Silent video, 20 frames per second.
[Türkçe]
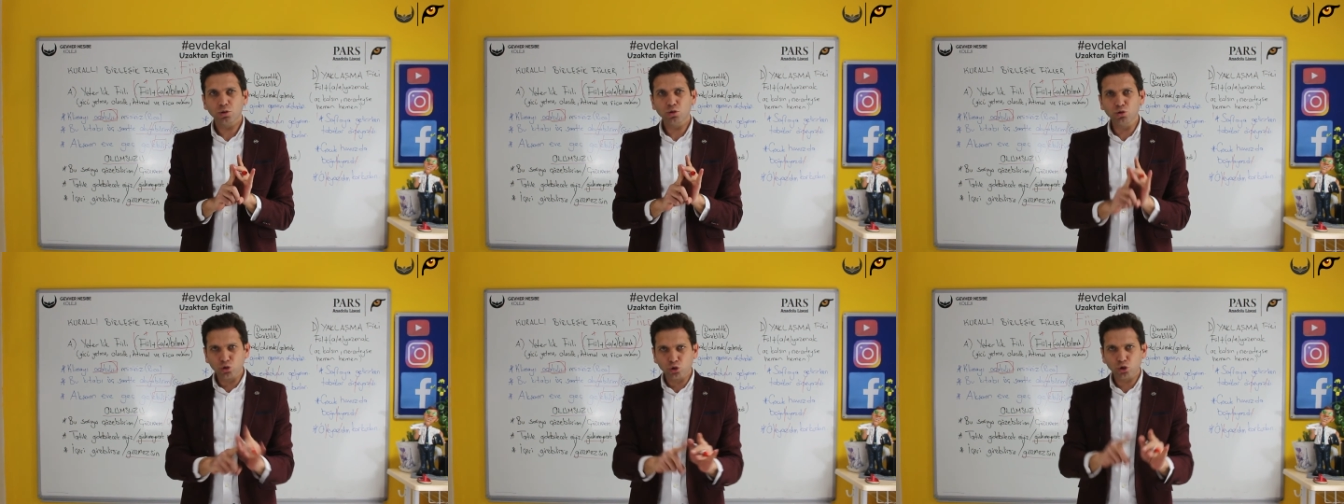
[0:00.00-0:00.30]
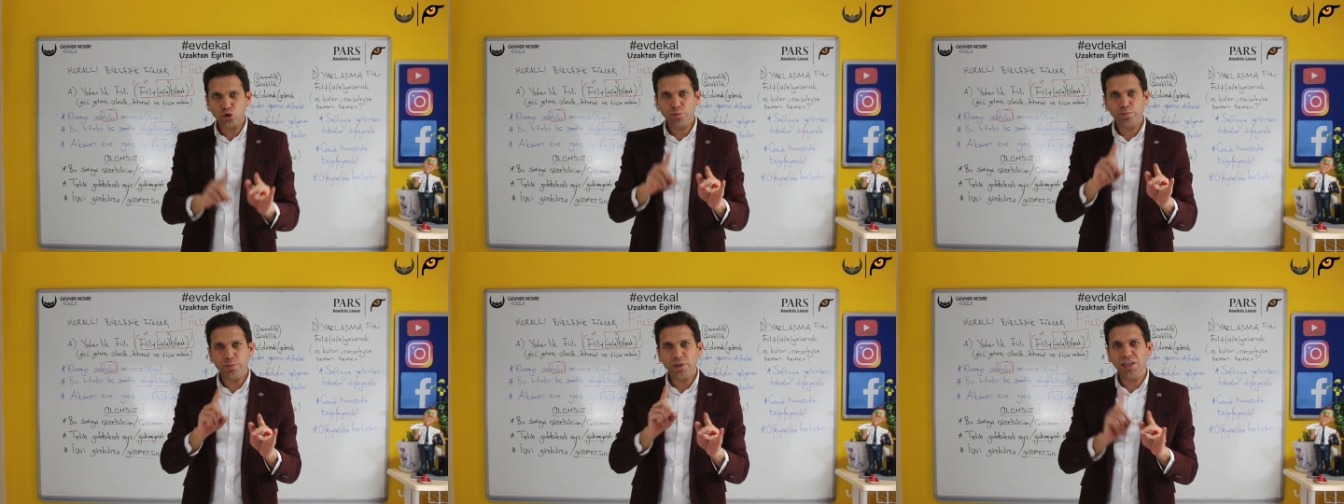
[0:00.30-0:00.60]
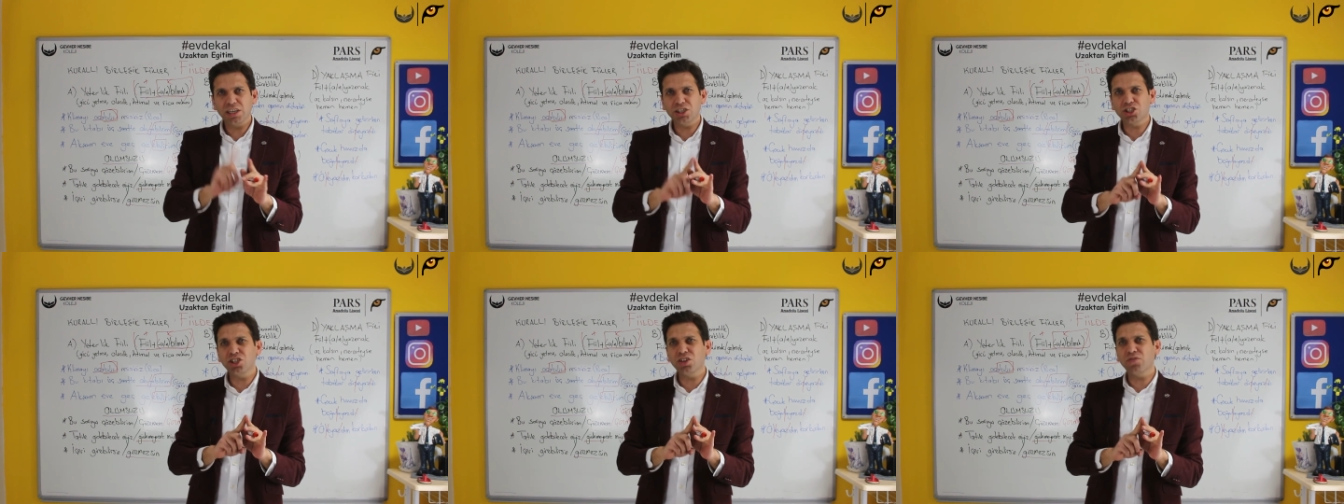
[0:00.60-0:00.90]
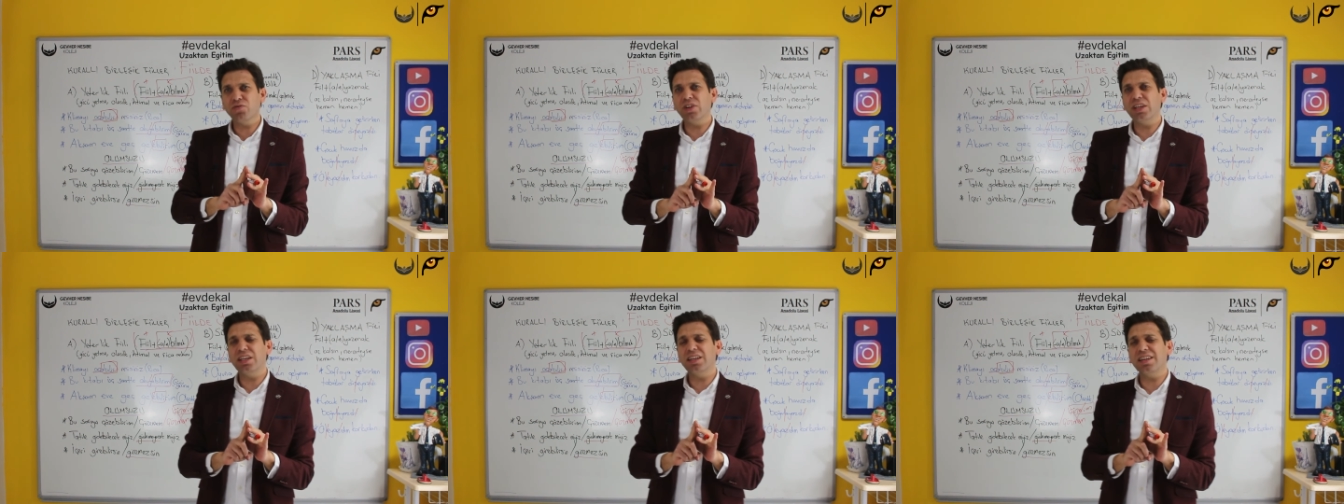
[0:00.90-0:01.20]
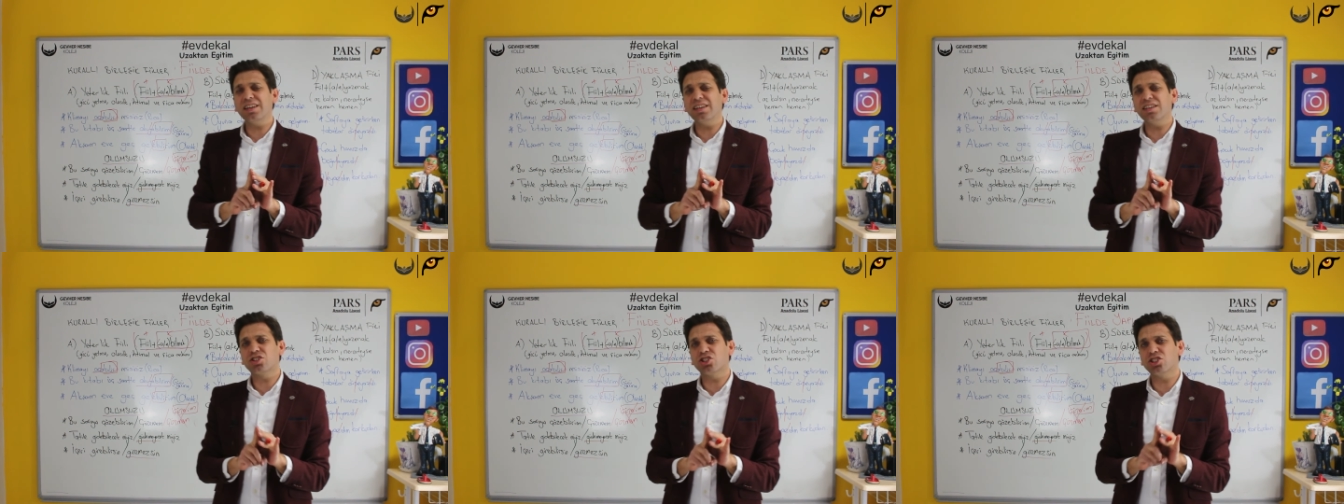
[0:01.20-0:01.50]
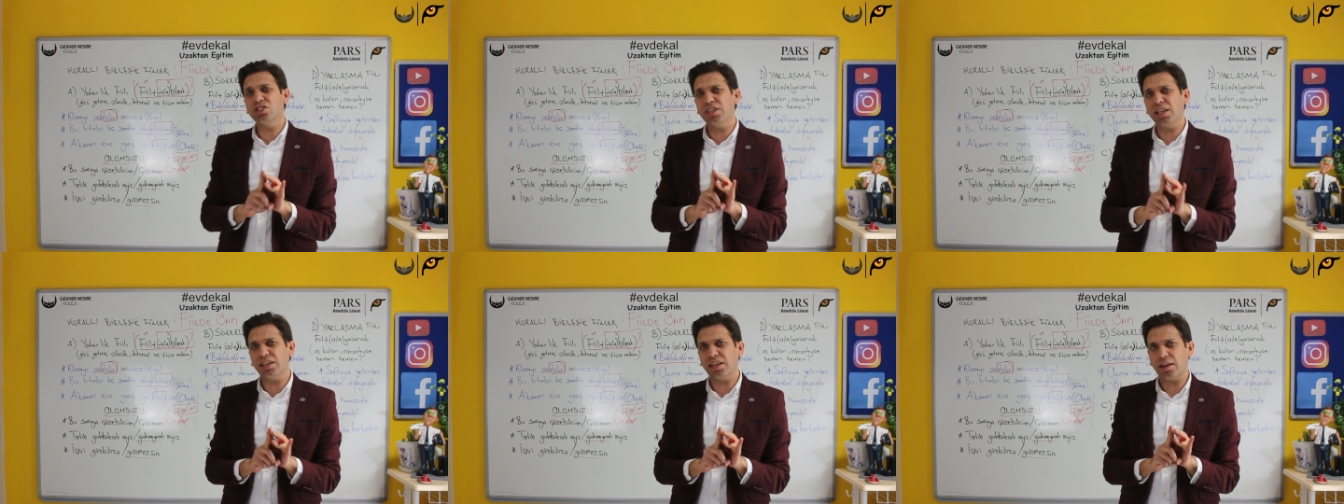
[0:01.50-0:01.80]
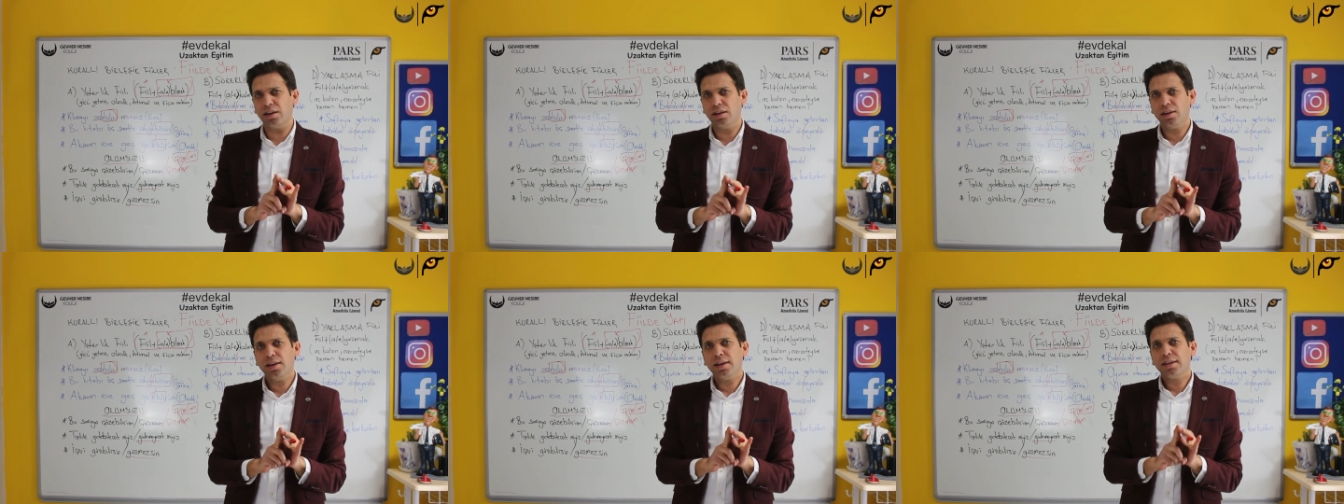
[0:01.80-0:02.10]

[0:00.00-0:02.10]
Üç, birleşik fiilleri içinde de